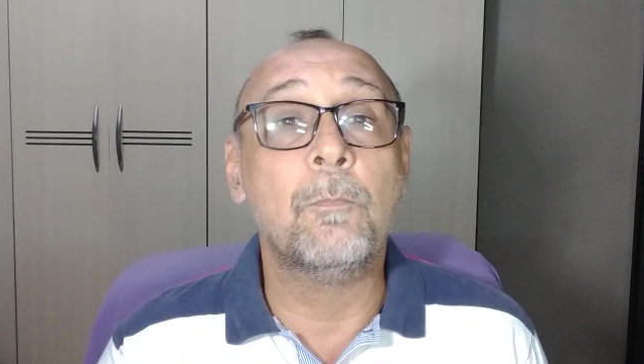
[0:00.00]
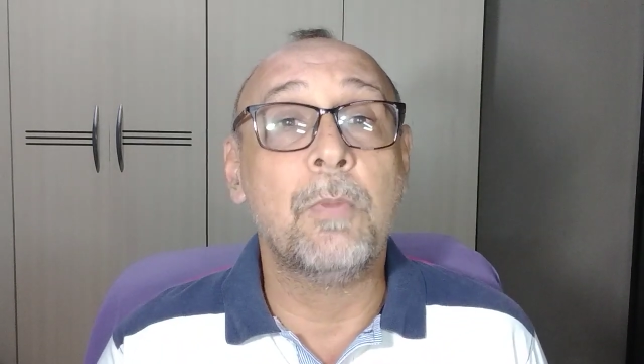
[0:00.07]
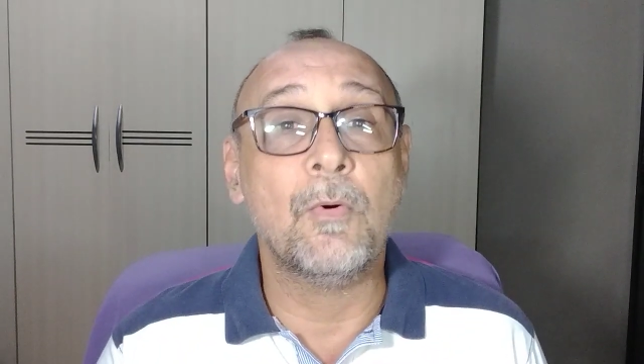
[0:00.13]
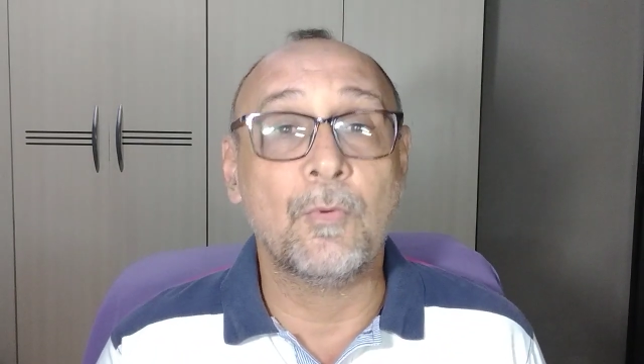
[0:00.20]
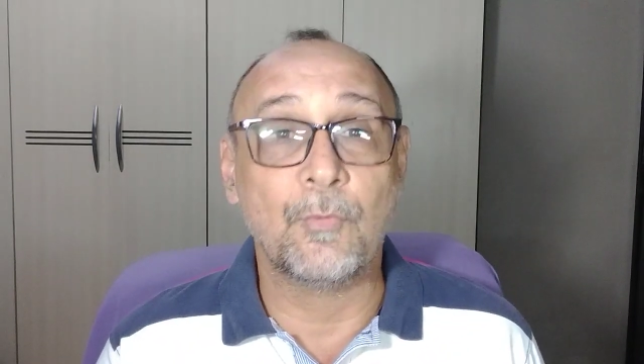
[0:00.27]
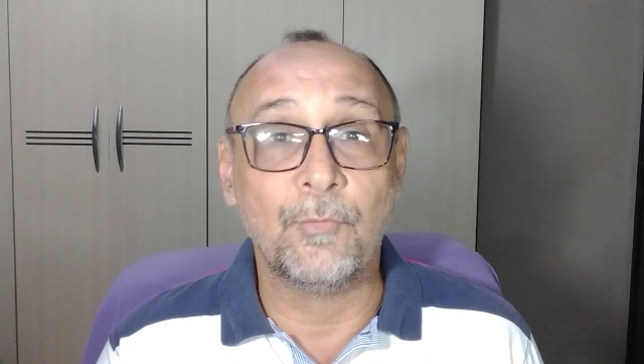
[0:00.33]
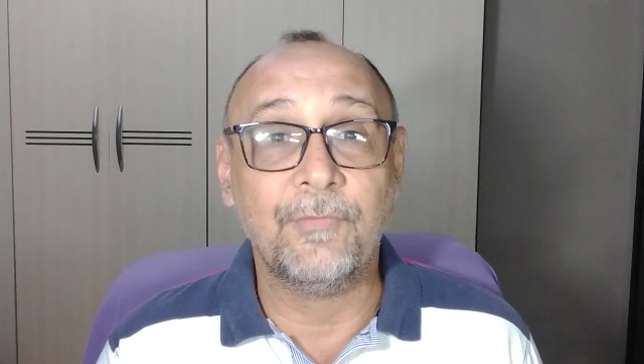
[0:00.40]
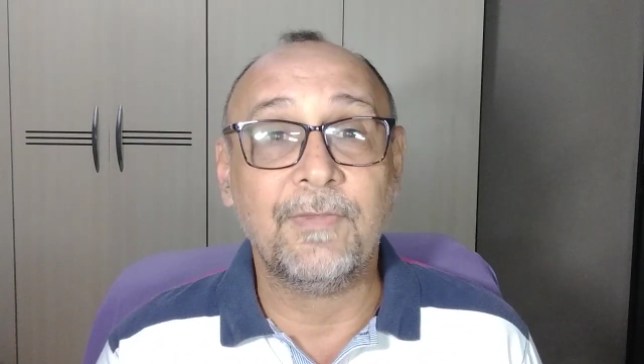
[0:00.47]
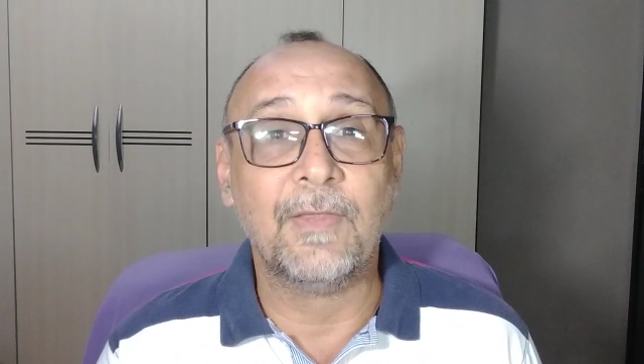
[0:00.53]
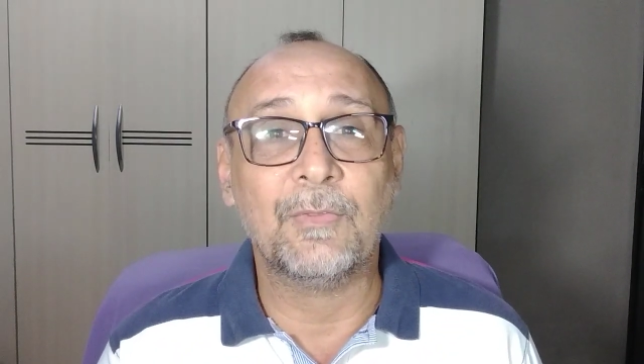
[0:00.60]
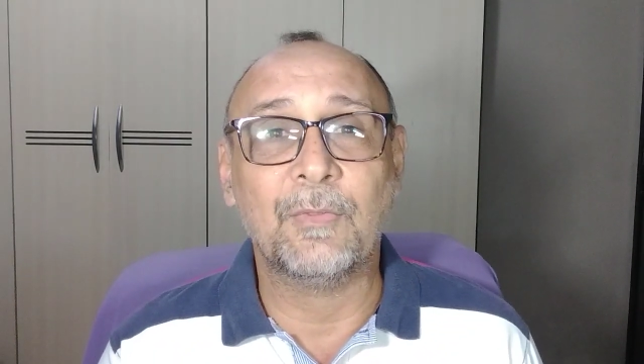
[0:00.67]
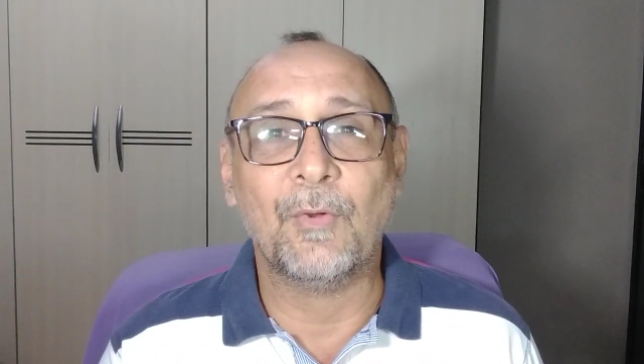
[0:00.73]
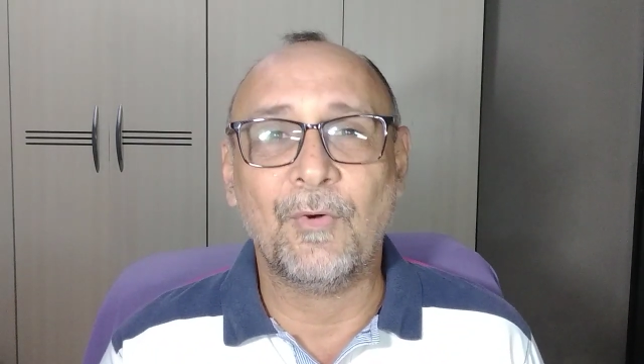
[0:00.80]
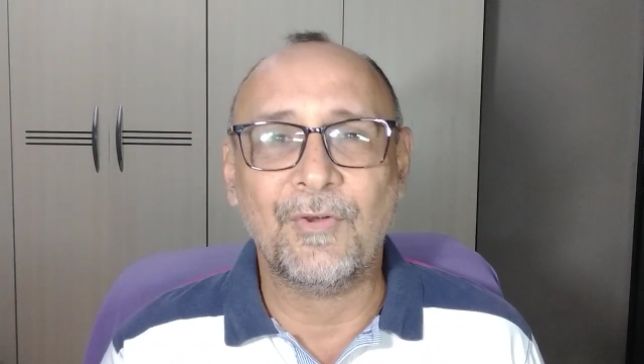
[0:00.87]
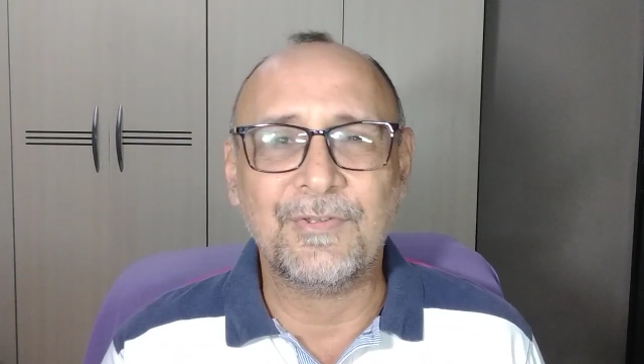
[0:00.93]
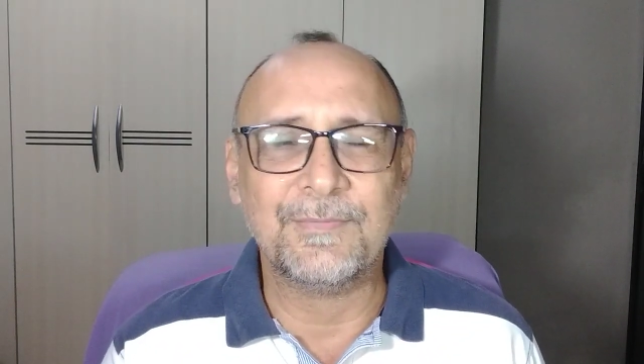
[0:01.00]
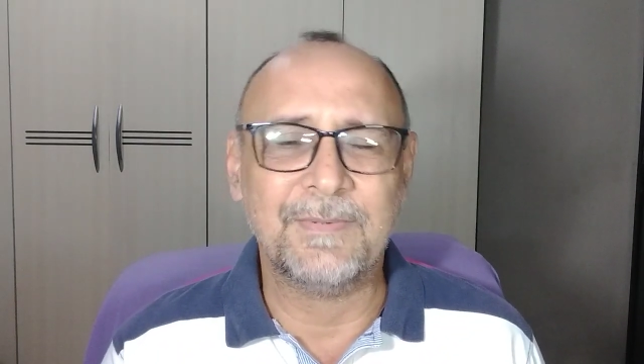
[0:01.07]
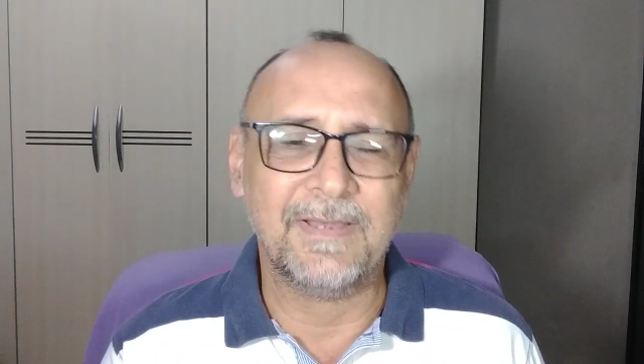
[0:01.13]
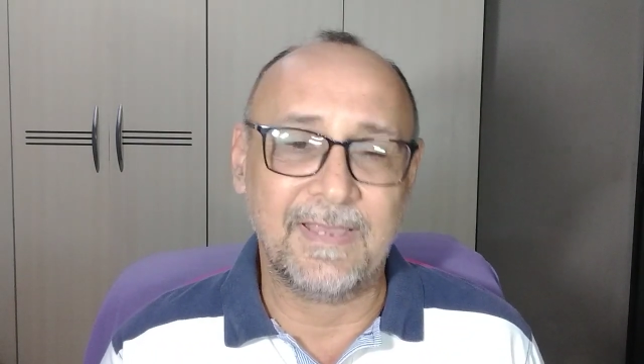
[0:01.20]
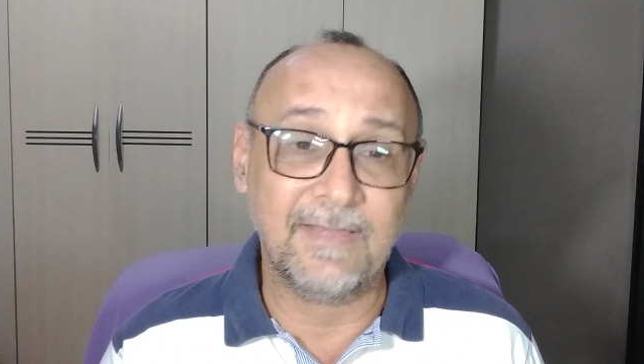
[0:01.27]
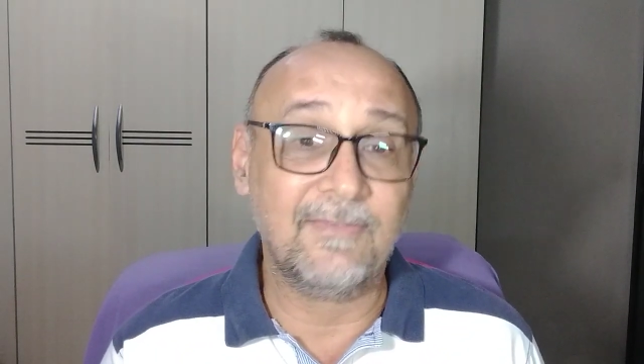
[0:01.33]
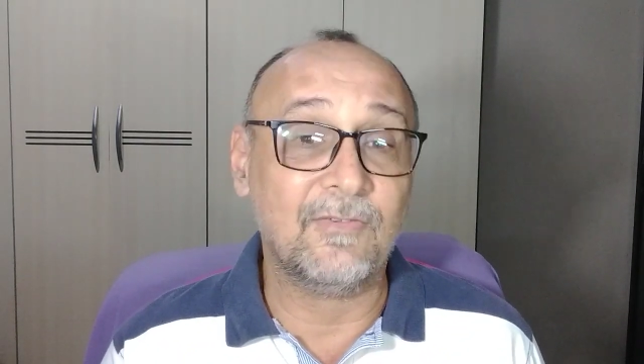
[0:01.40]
o Borussia Dortmund.